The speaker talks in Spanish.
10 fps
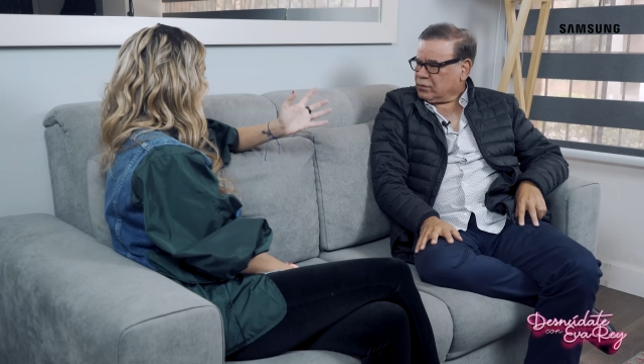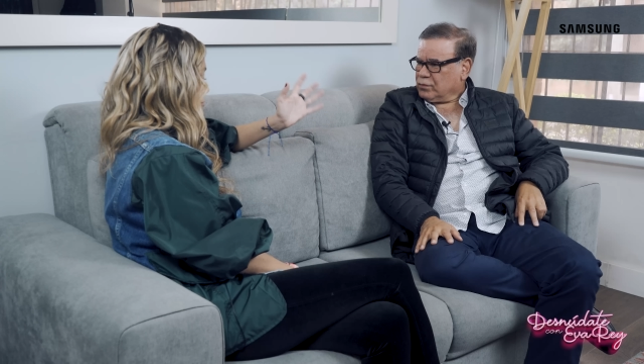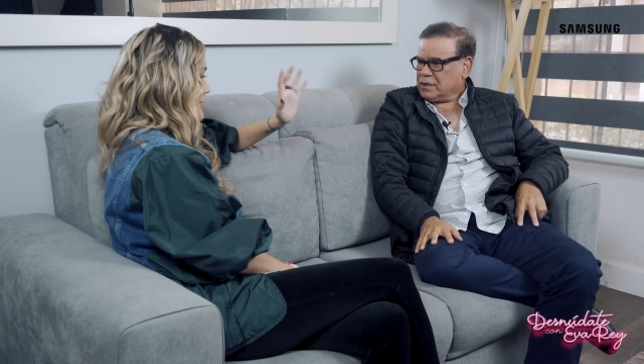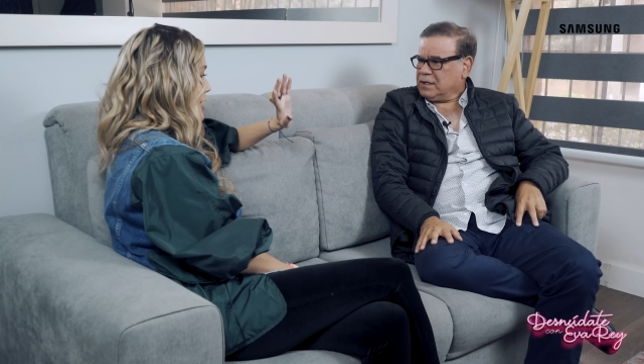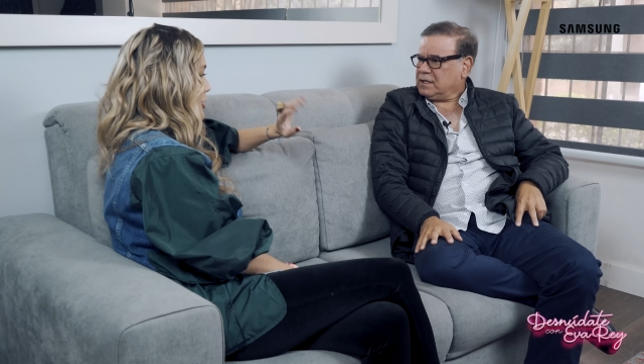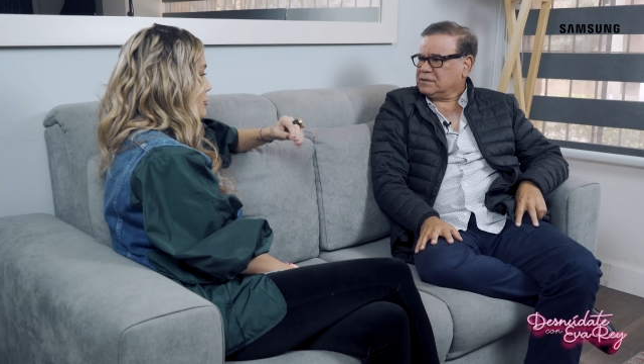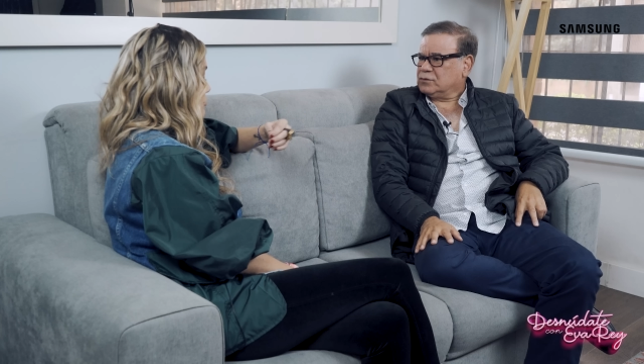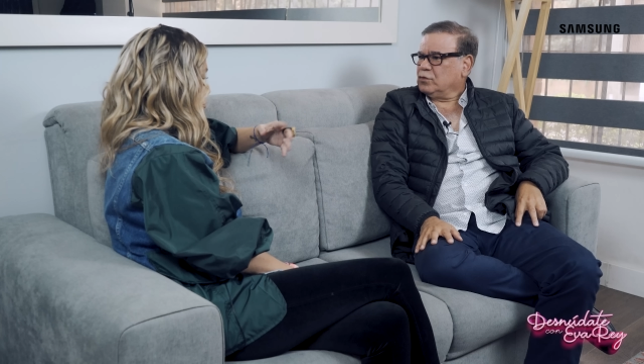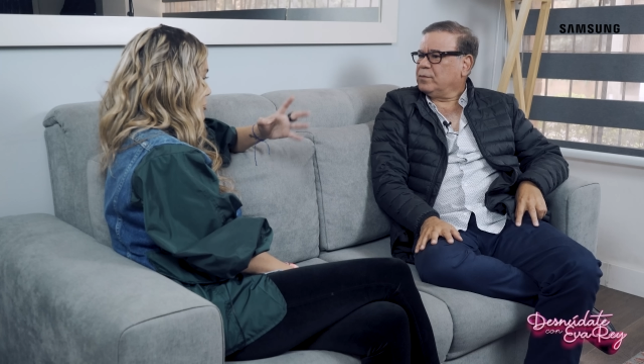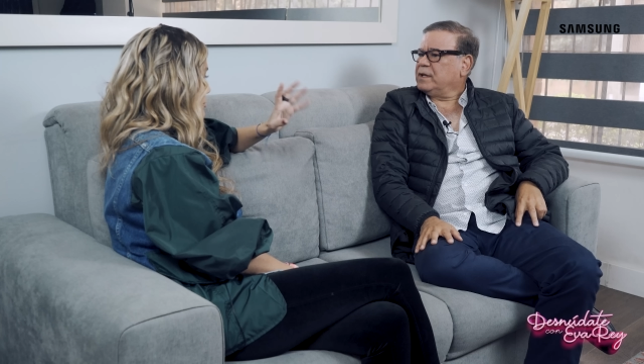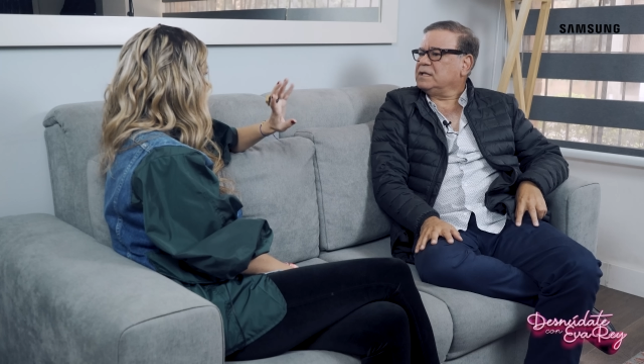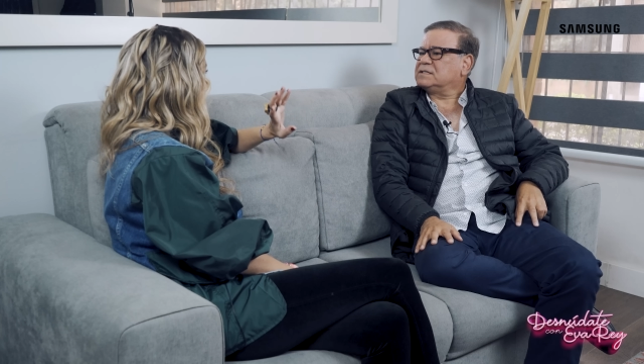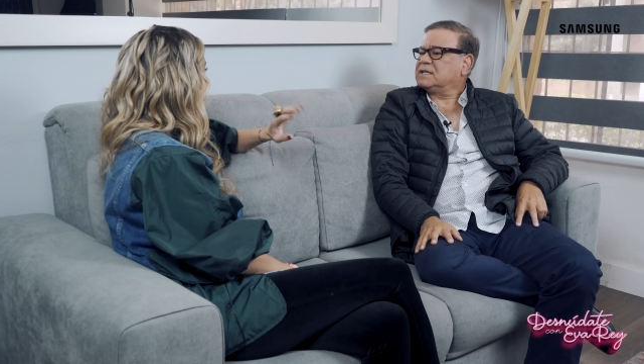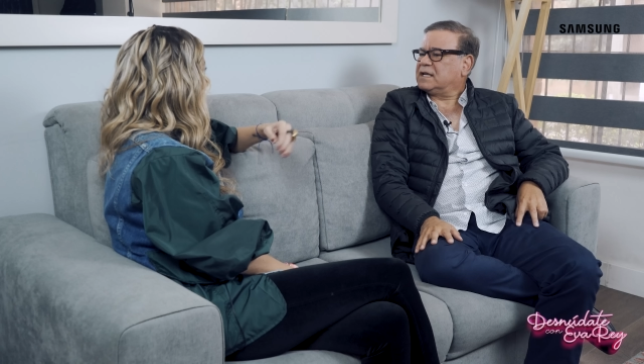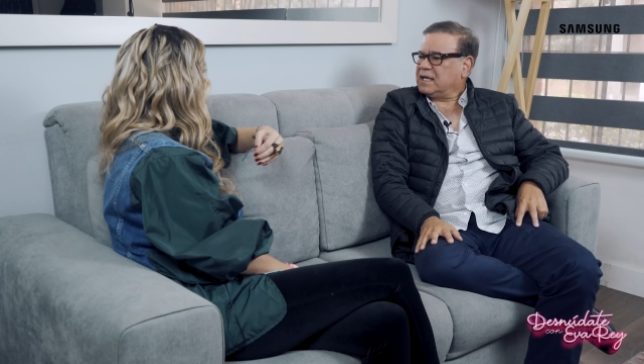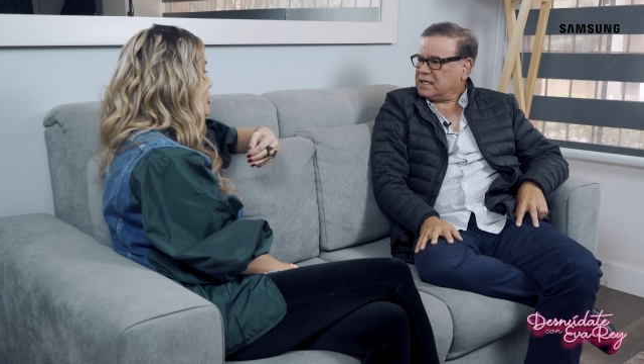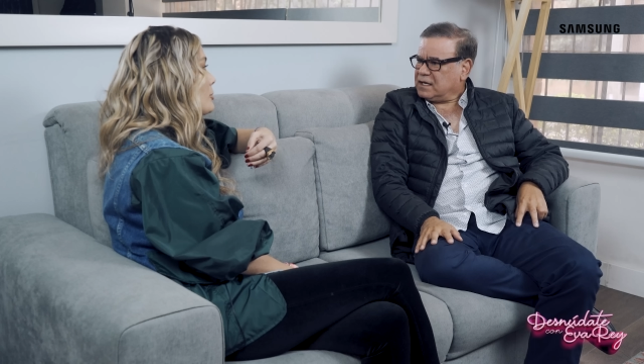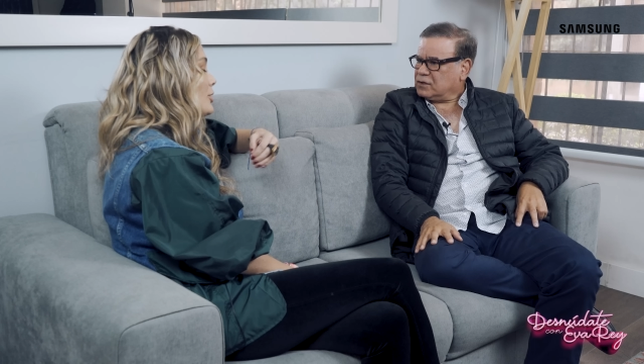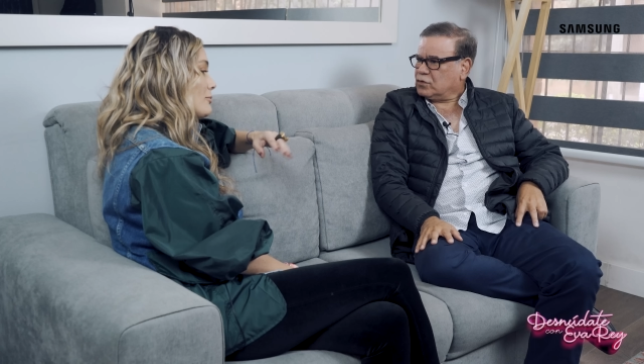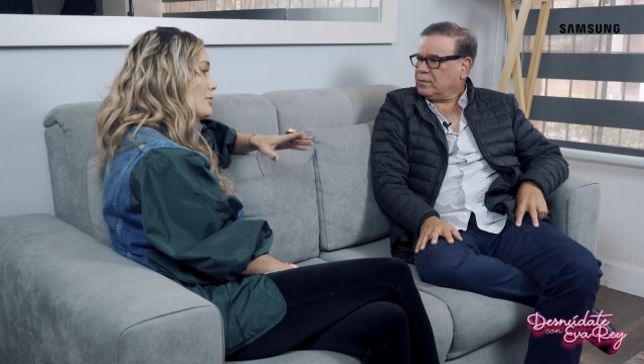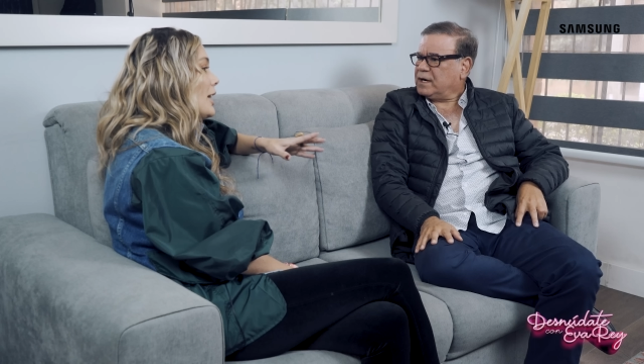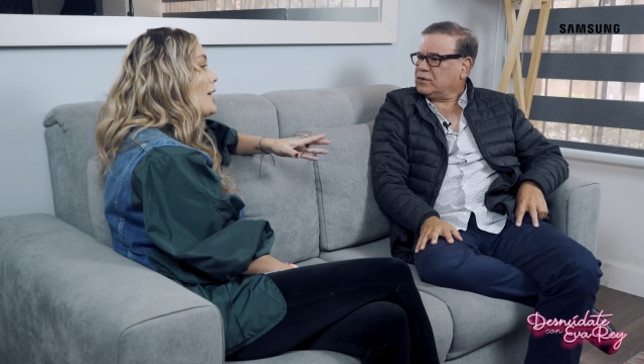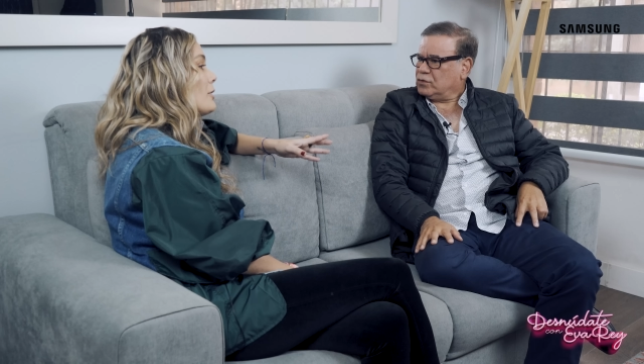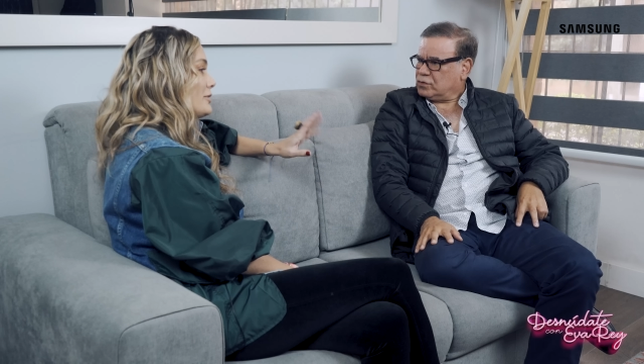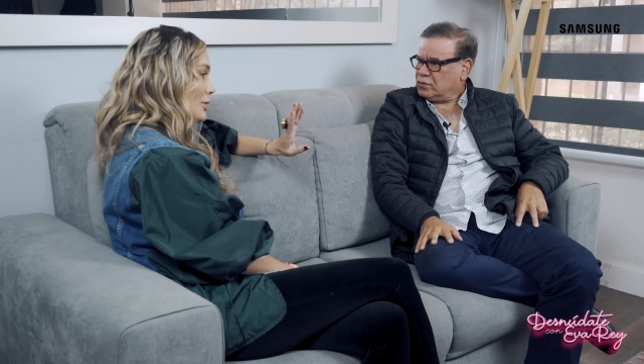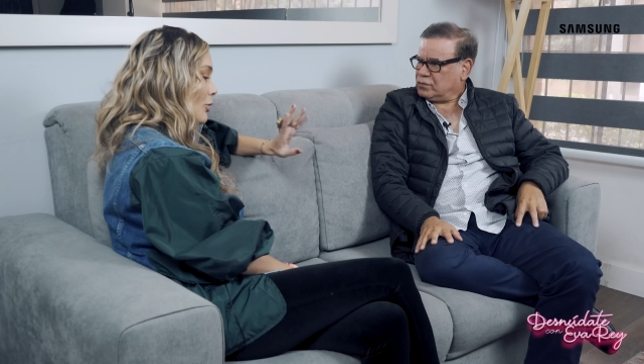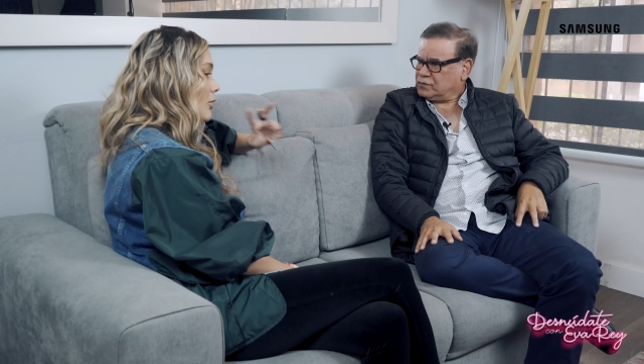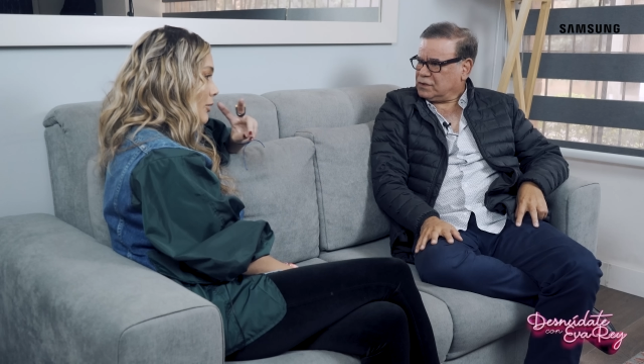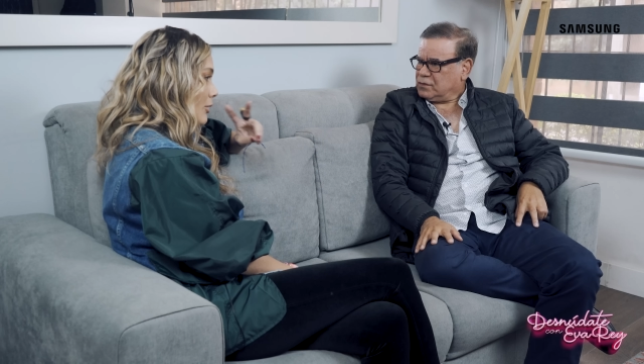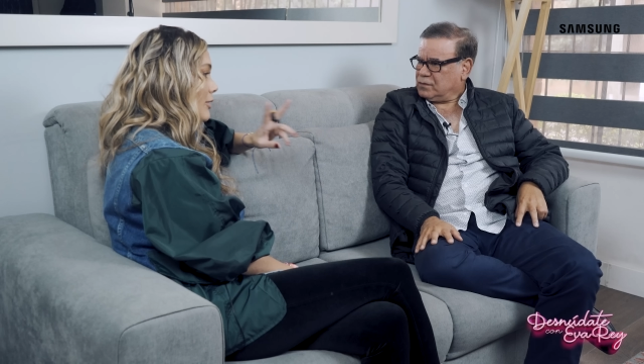tú quieras. Tú me dices qué quieres tomar y yo te lo consigo.